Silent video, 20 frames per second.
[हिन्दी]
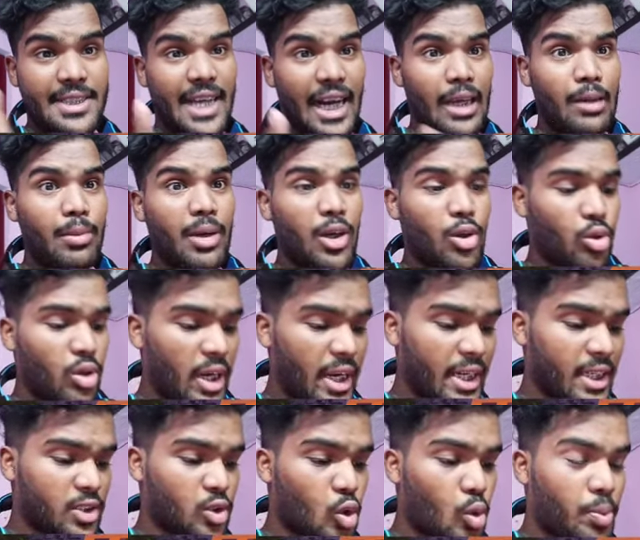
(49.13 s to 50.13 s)
डायमंड
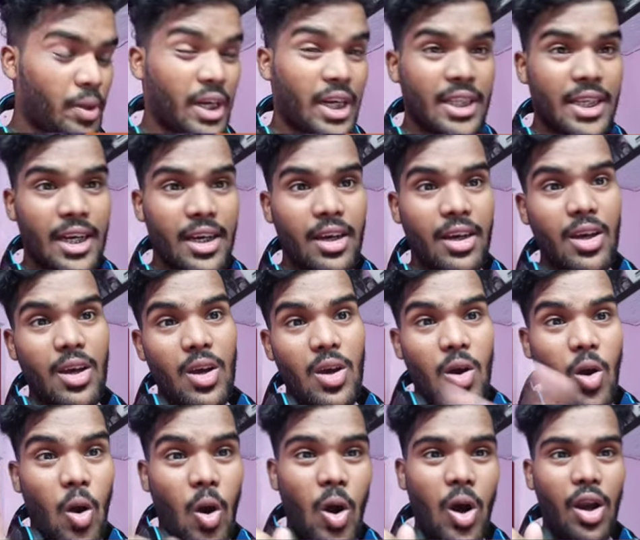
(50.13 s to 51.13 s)
ढूंढने का स्कोप रखा था
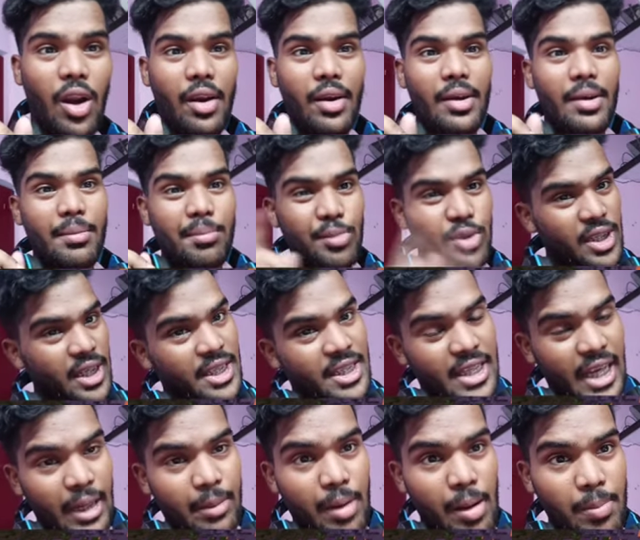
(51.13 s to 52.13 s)
और मुझे
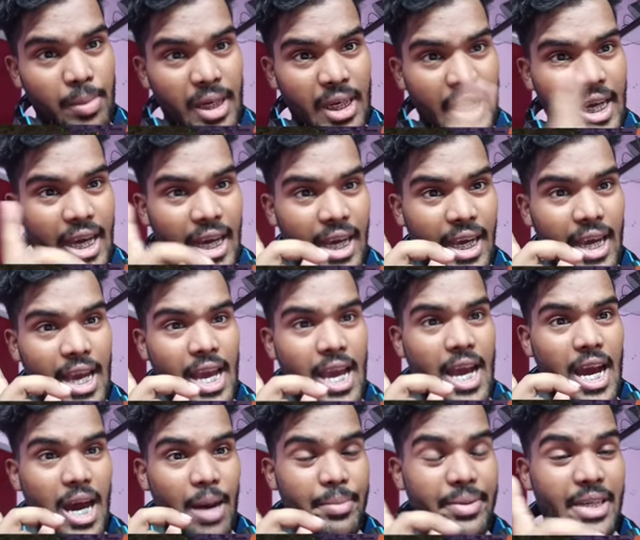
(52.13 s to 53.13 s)
डायमंड मिल गया है
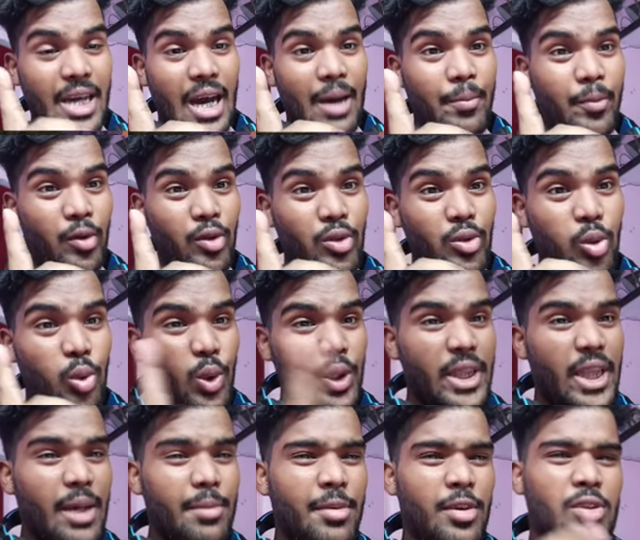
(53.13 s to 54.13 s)
अभी आपको
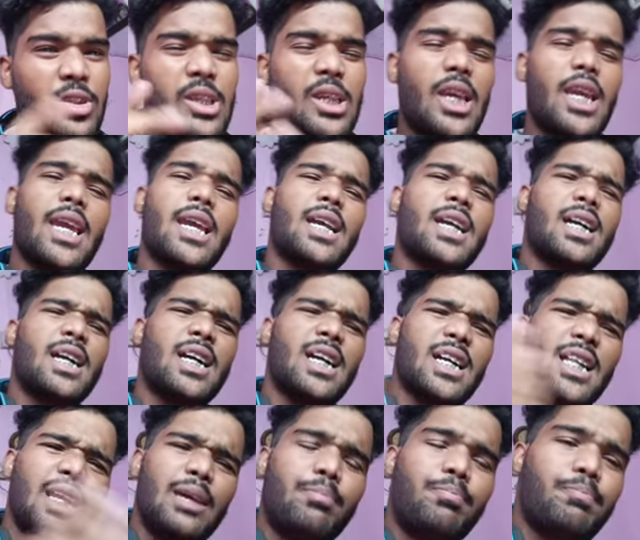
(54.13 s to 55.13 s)
थोड़ी देर में उसकी एक
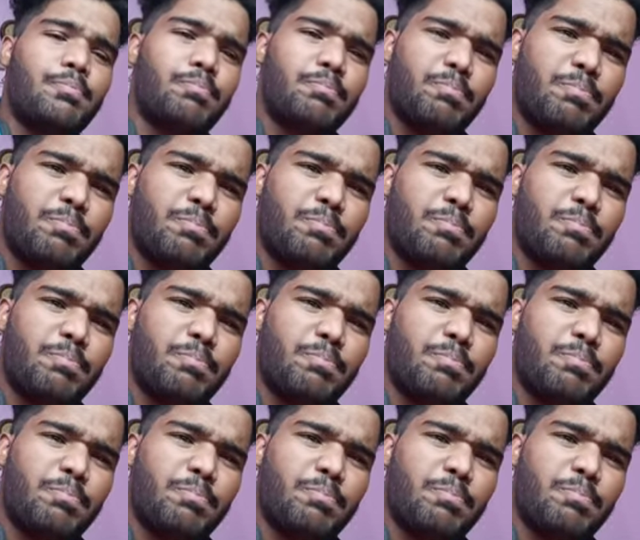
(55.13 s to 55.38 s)
क्लिप